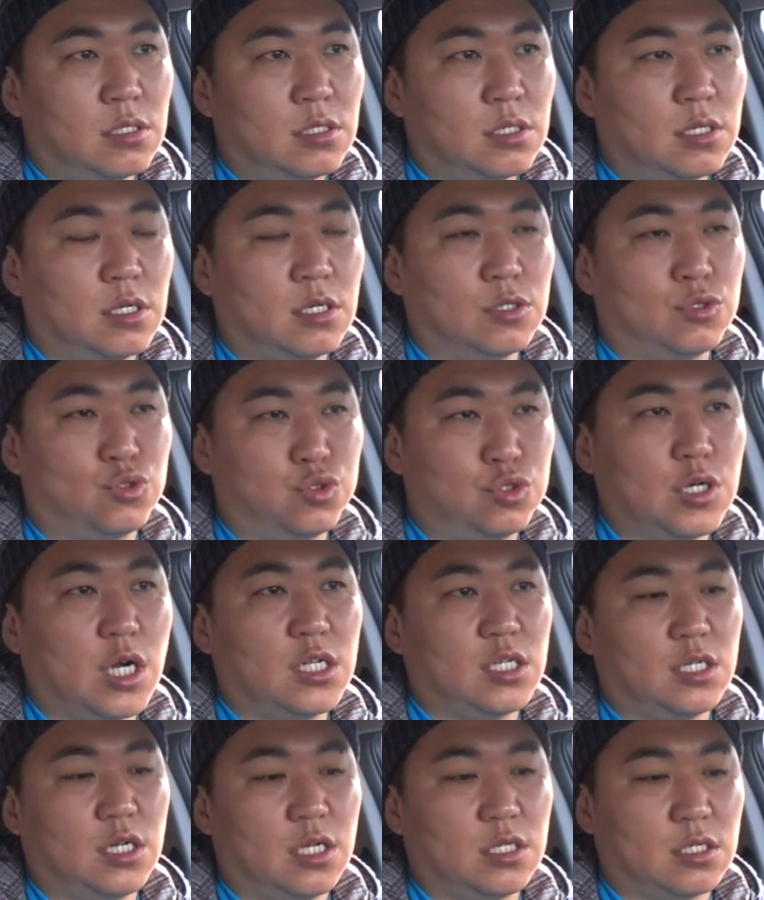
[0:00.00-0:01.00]
그
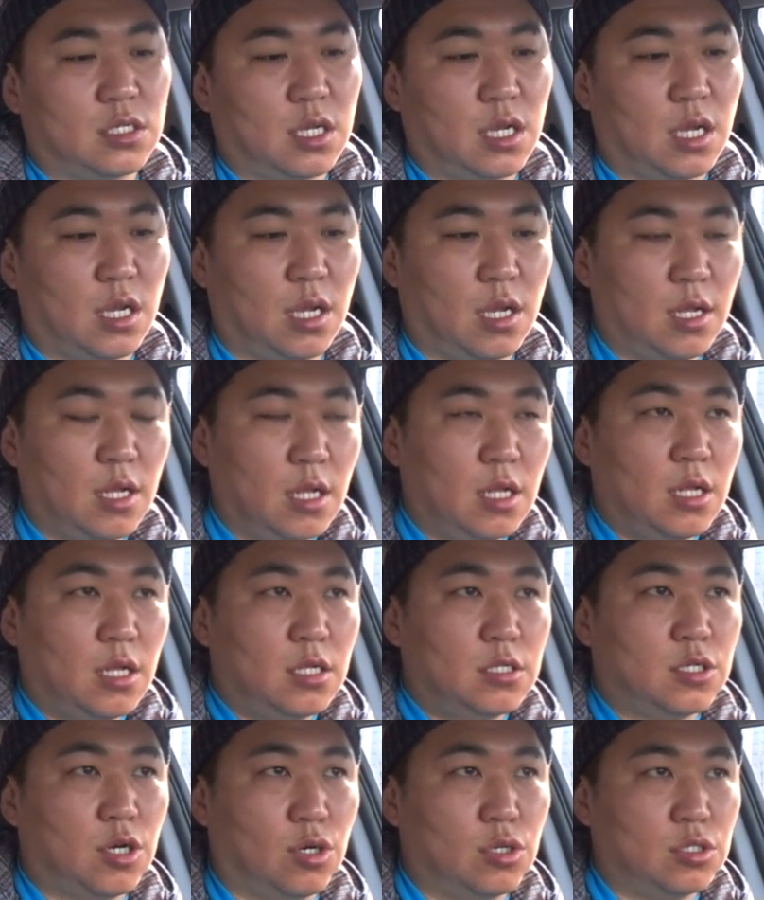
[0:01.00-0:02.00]
구간이라는 게
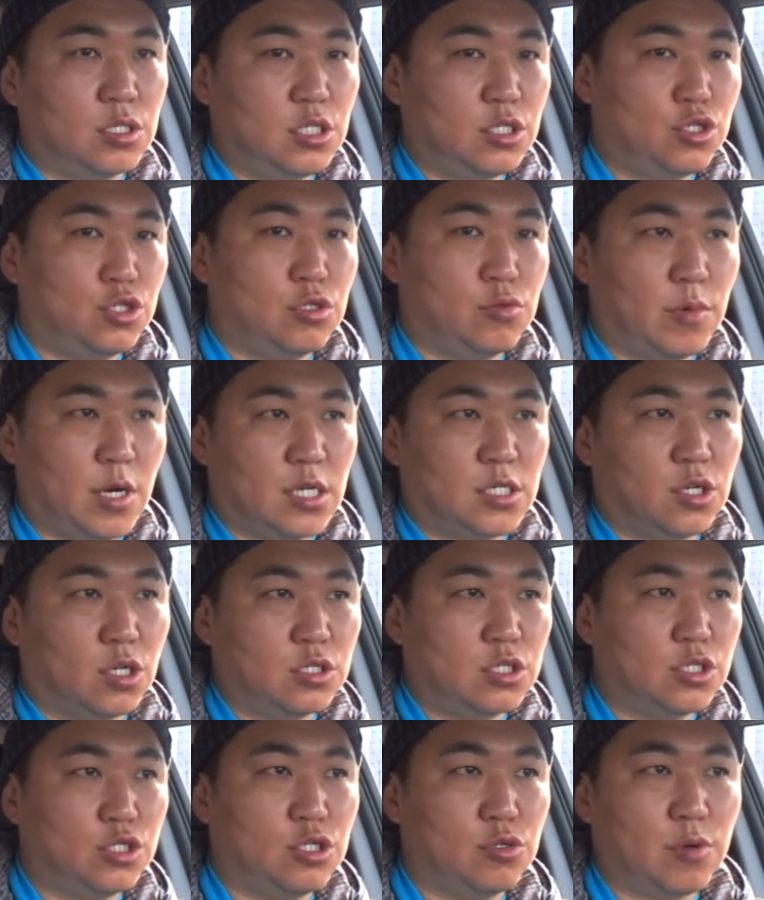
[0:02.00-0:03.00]
정지 출발
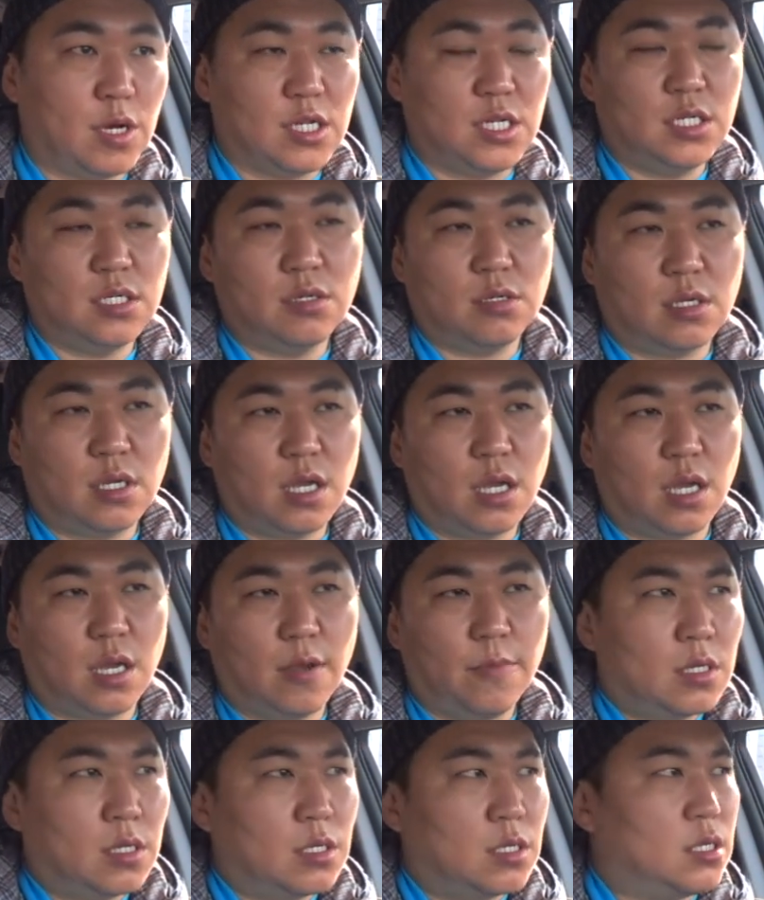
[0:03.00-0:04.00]
정지 출발 이런 게
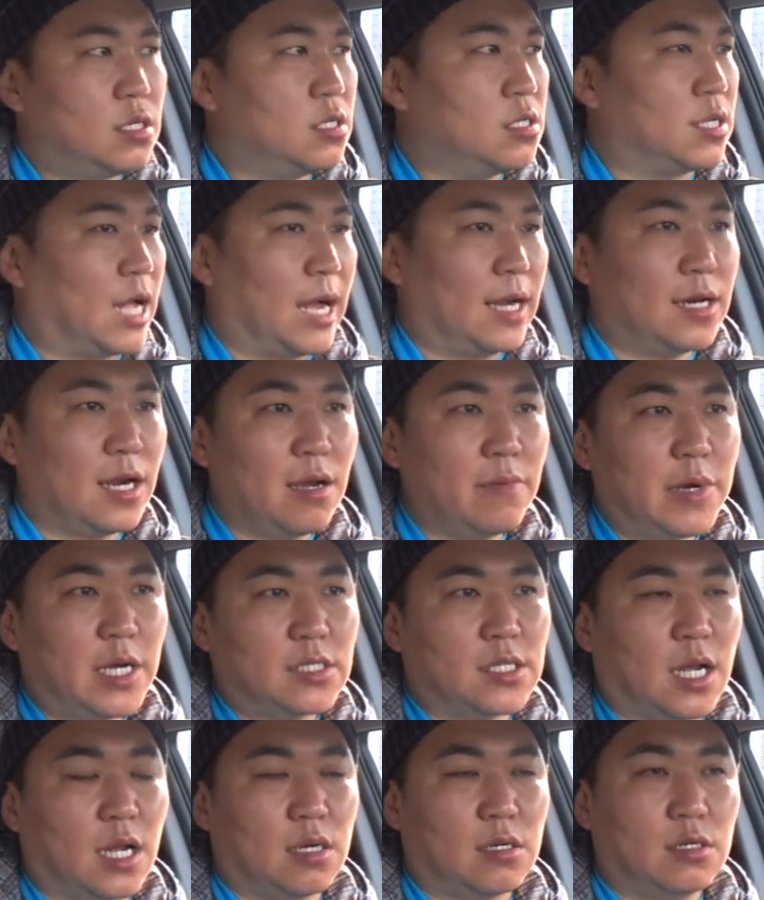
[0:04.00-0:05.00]
그
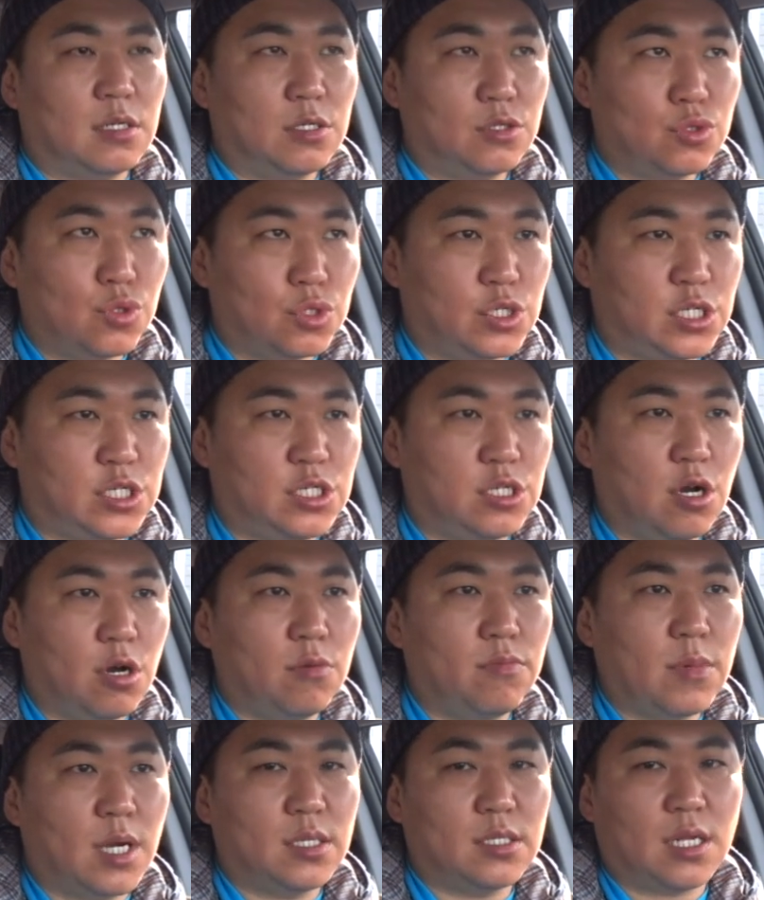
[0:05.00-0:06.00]
나라마다 그리고 또
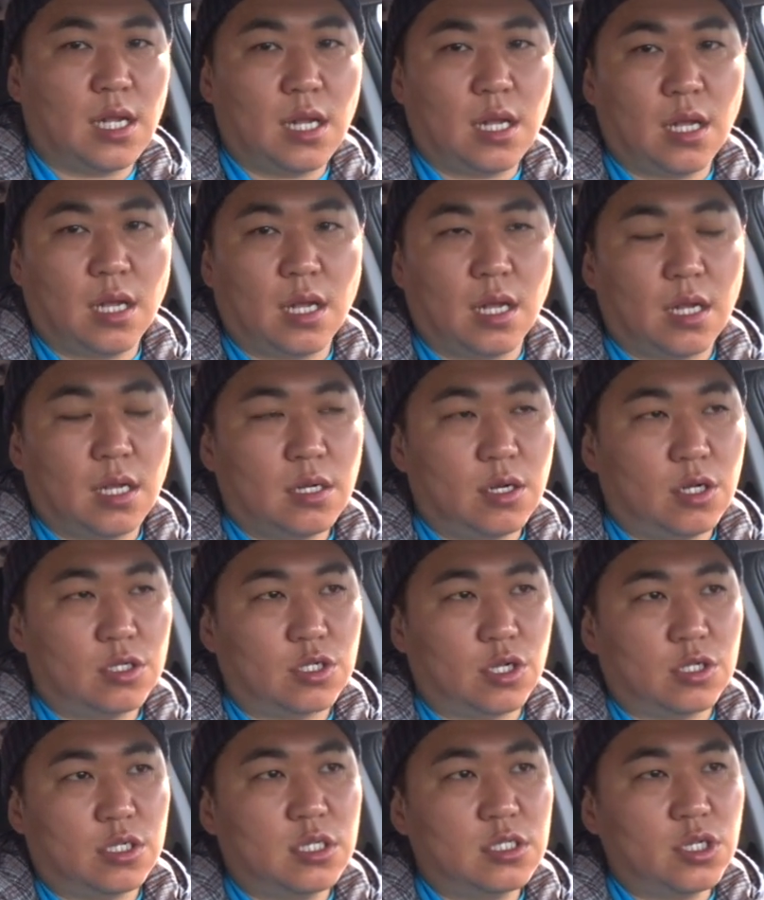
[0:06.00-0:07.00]
지역마다
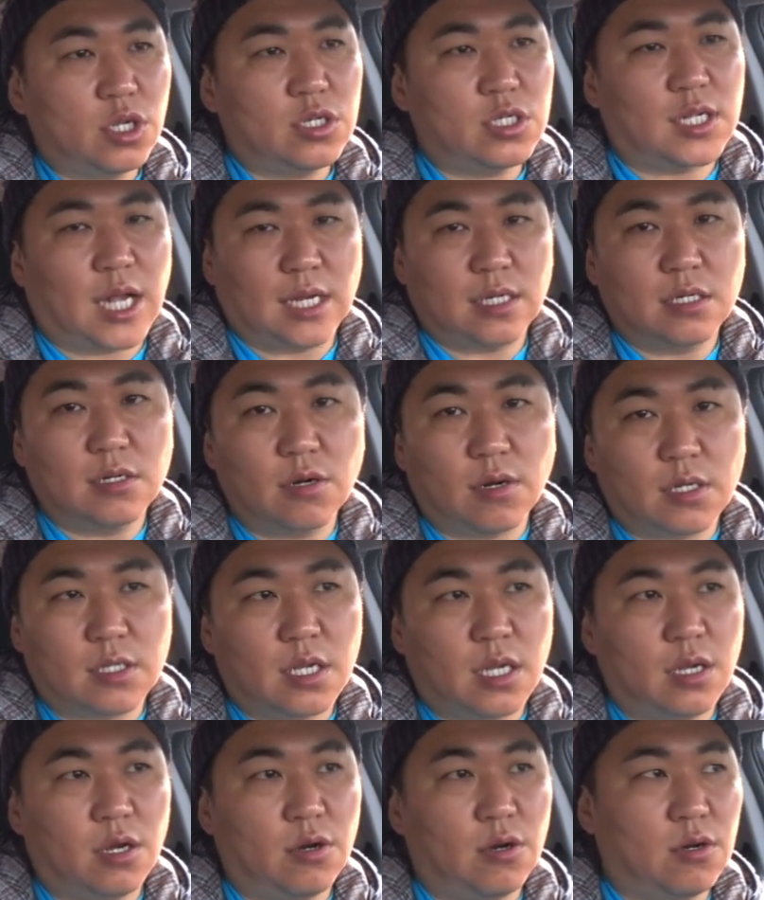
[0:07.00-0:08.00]
어떤 특성이 다른 것
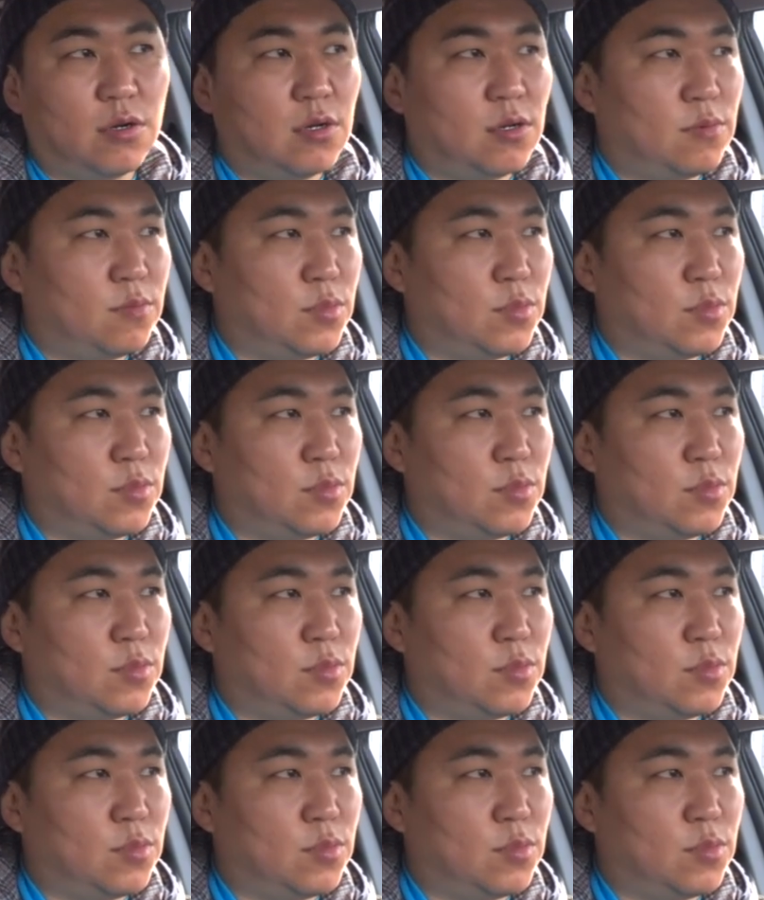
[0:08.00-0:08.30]
같아요.